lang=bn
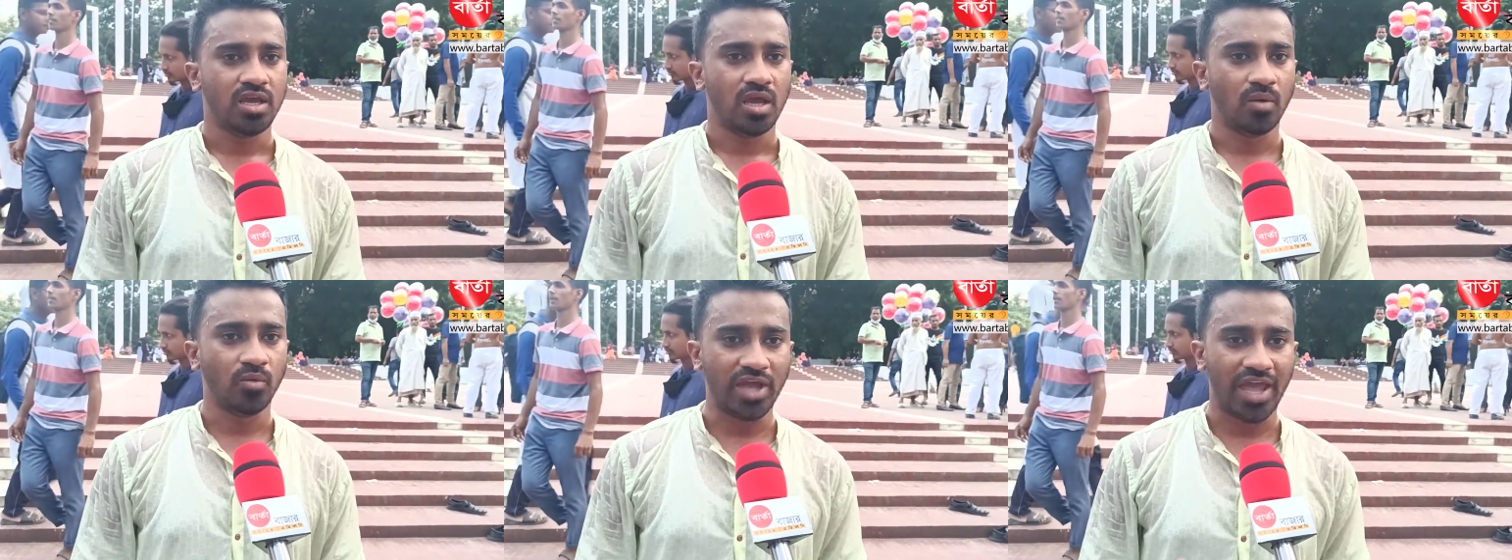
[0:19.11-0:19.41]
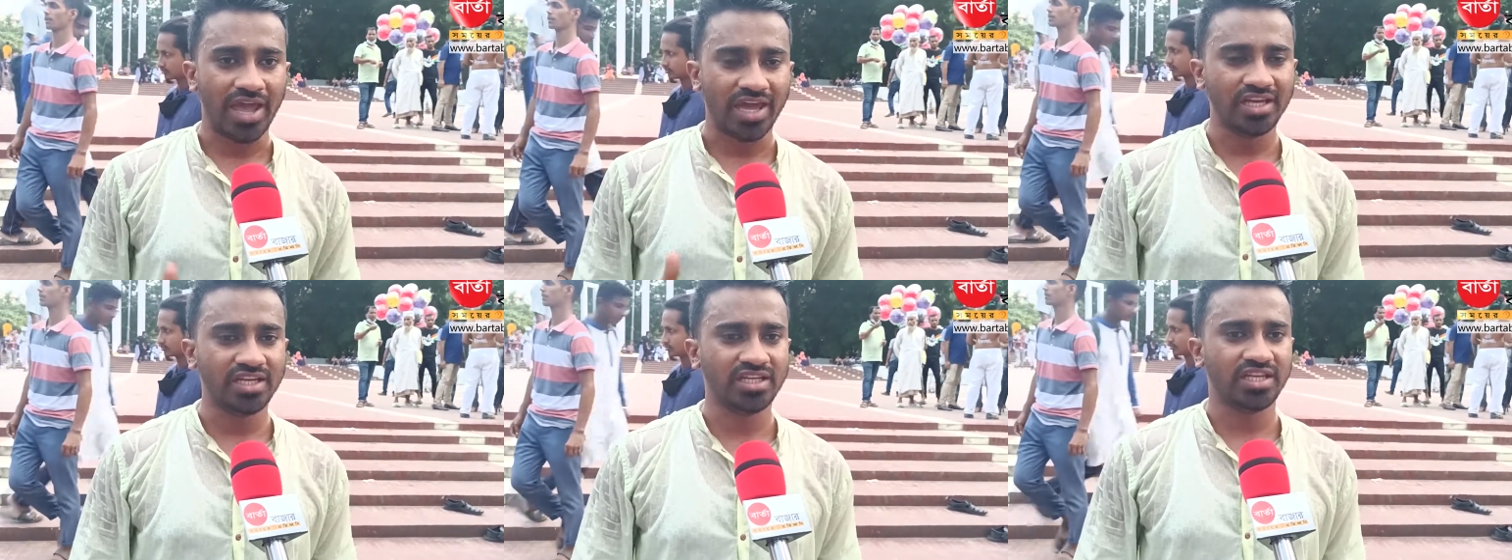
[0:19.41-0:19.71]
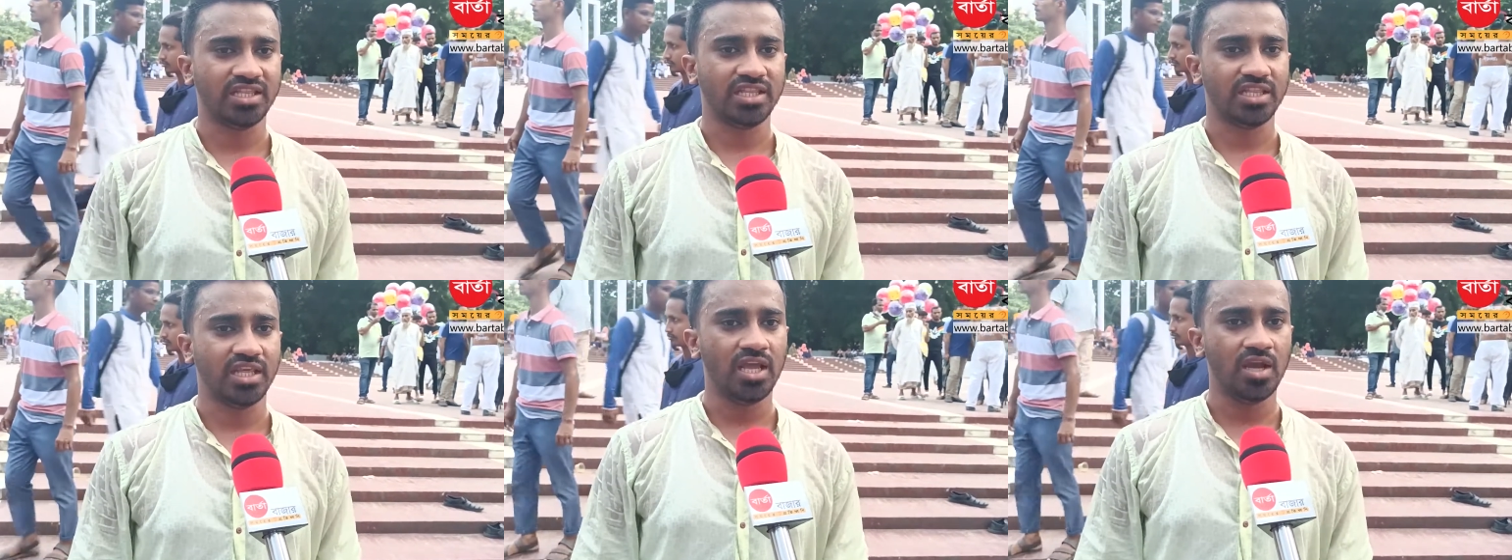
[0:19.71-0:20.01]
এবং একই
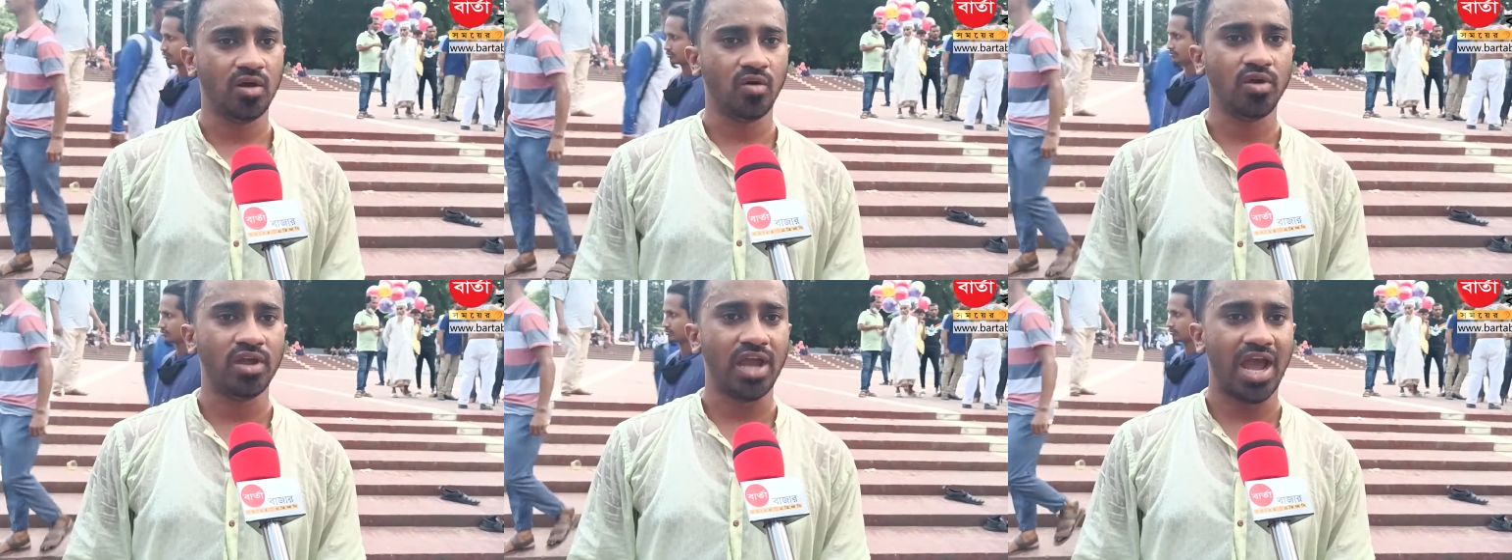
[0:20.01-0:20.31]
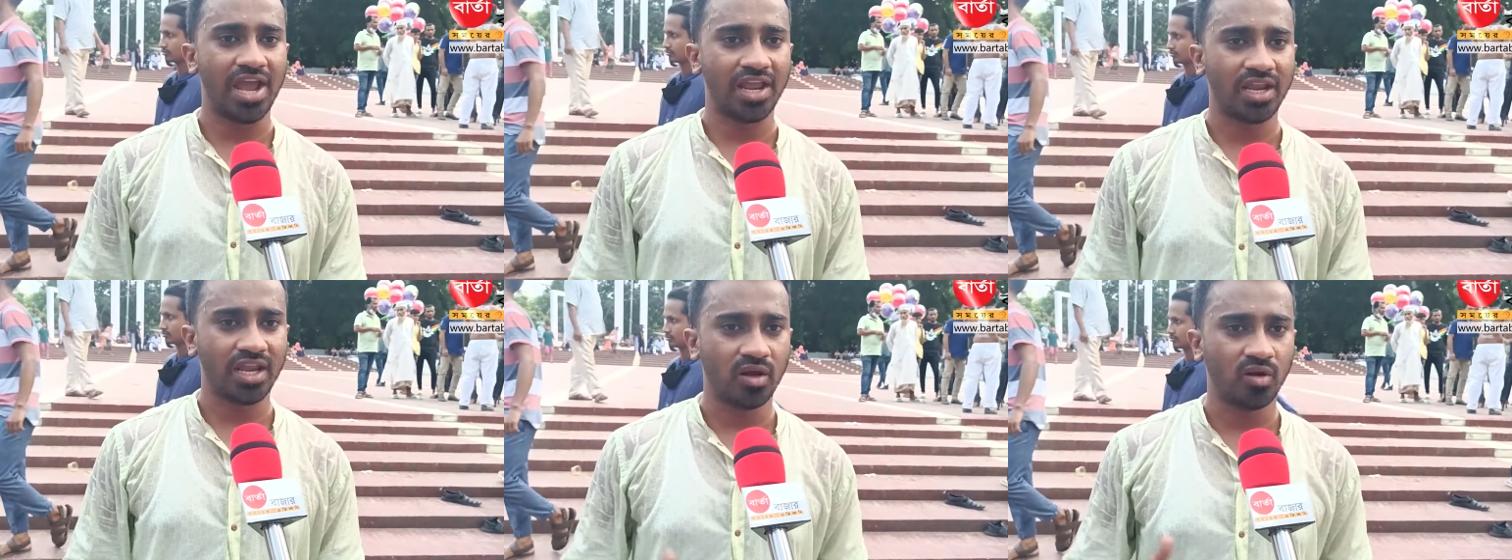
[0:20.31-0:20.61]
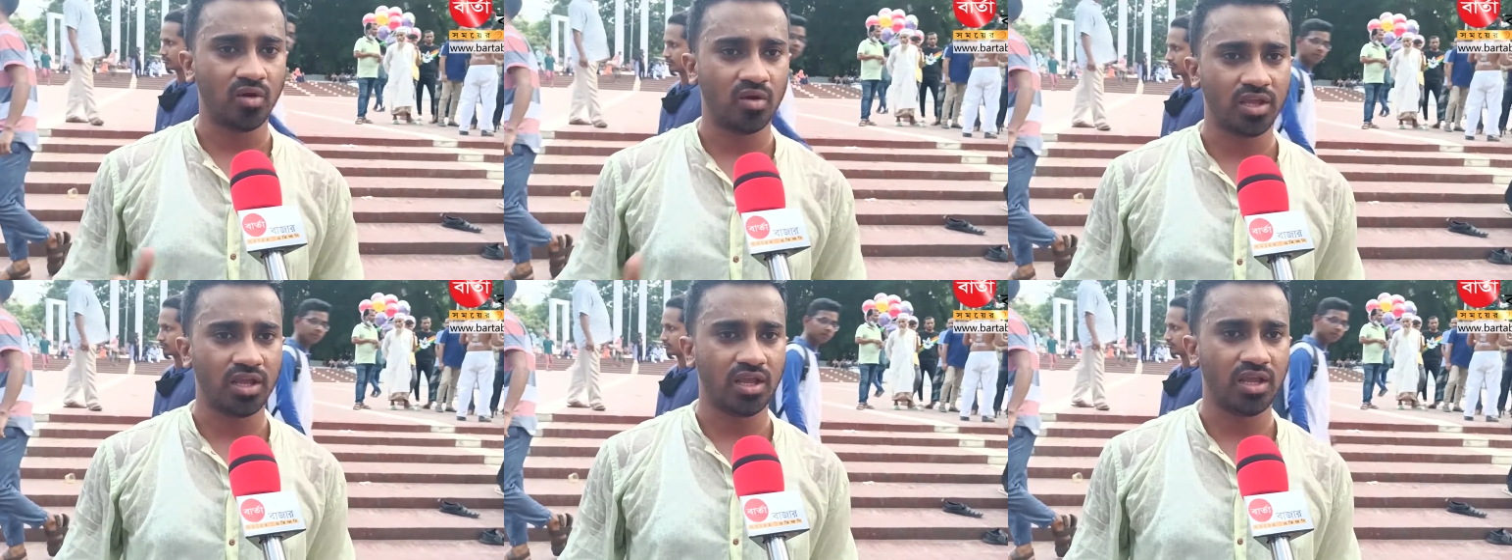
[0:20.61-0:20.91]
সাথে ওই আয়না
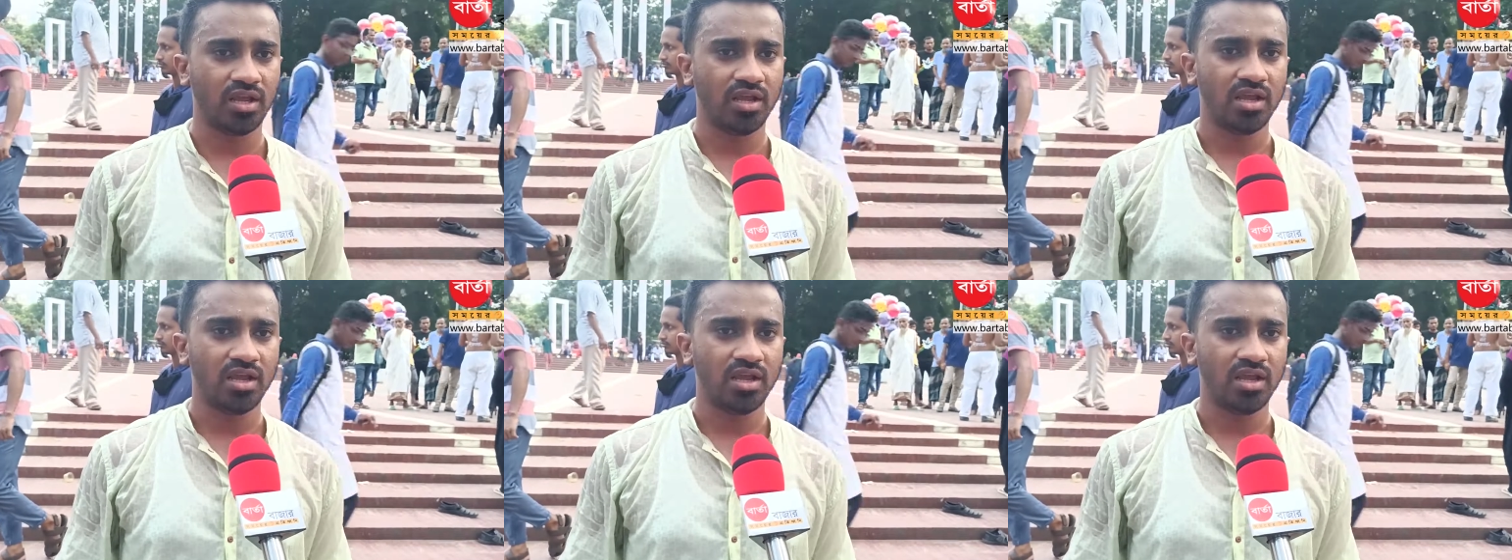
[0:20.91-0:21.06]
ঘরে